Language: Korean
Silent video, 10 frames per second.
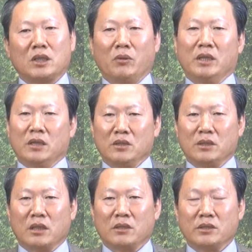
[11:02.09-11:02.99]
제외된
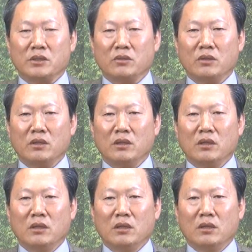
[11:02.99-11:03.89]
것이라 그랬어요.
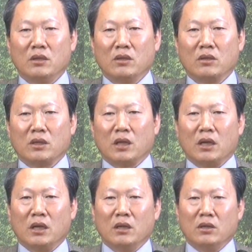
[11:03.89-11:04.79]

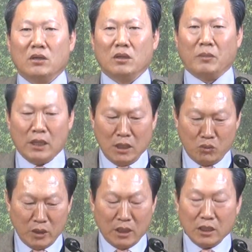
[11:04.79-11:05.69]
그러니까
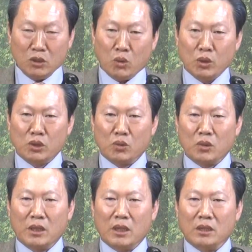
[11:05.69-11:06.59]
만약 우리가 이
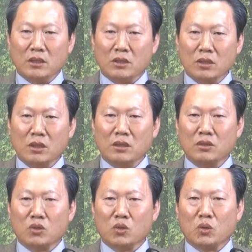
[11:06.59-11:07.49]
교리적으로나 이
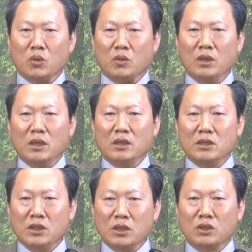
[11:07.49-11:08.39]
성경적으로
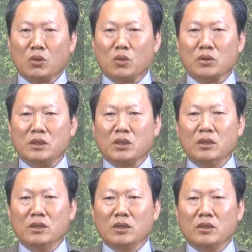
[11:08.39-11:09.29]
지식적으로 이
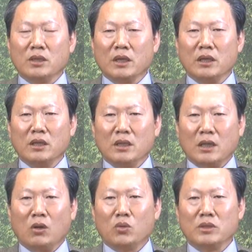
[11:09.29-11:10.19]
성경에
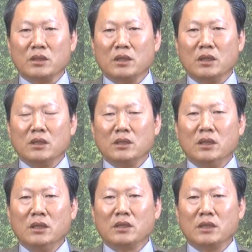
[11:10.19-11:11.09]
나오는
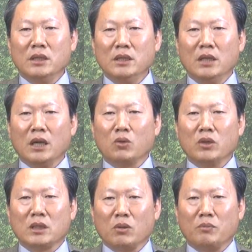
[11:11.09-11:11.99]
진리들을 이해하고
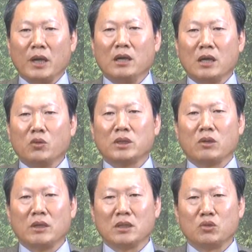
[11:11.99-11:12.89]
있다고 파악하고
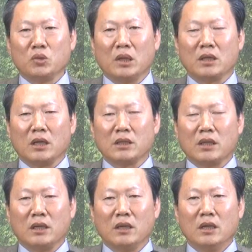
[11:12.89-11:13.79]
있다고 하는 게 중요한 게
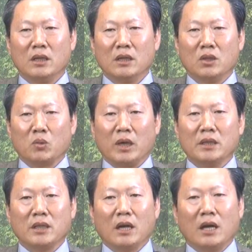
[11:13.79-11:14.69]
아니라
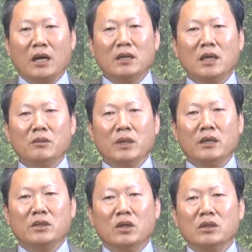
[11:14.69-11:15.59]
과연
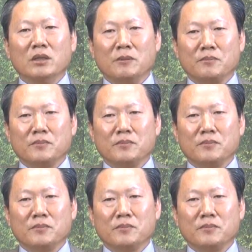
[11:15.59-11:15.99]
하나님의 영이